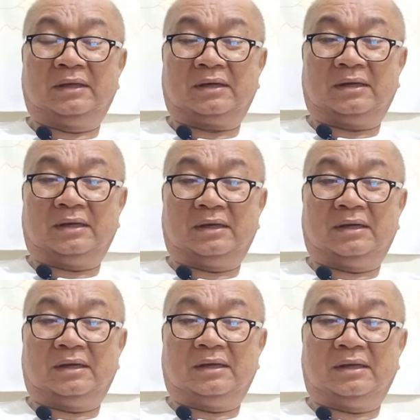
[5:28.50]

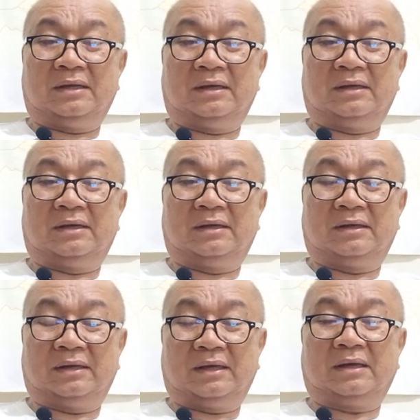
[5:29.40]
kena
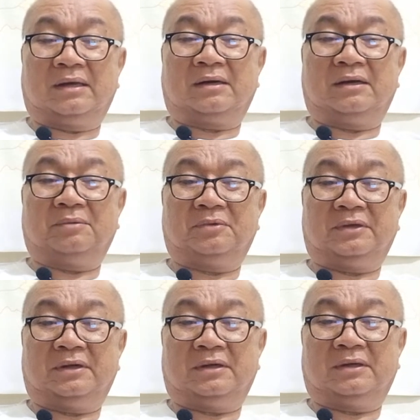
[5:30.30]
langgar dia
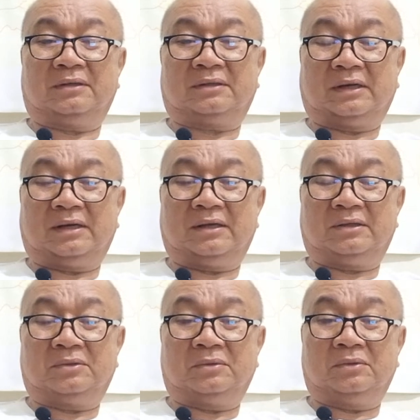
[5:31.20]
punya tanah
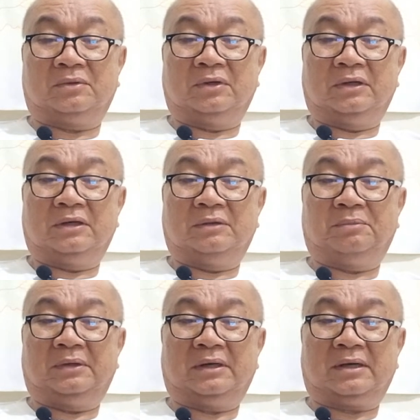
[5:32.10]
itu
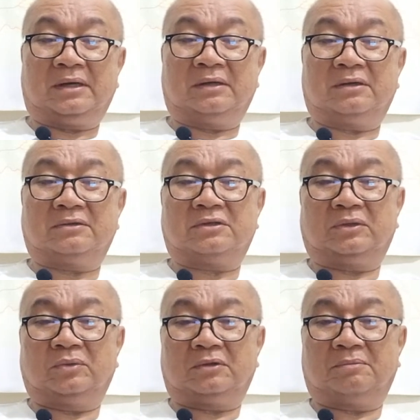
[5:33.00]
dipindahkan ke
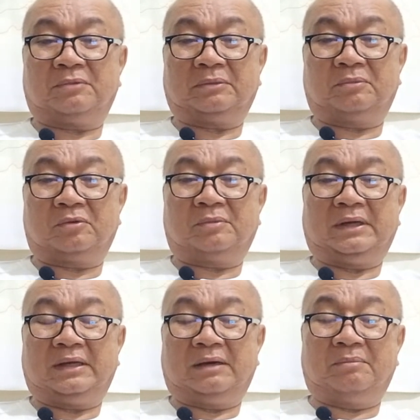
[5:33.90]
satu tempat
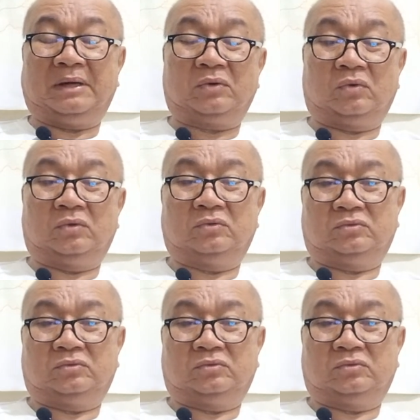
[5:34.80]
perumahan yang baru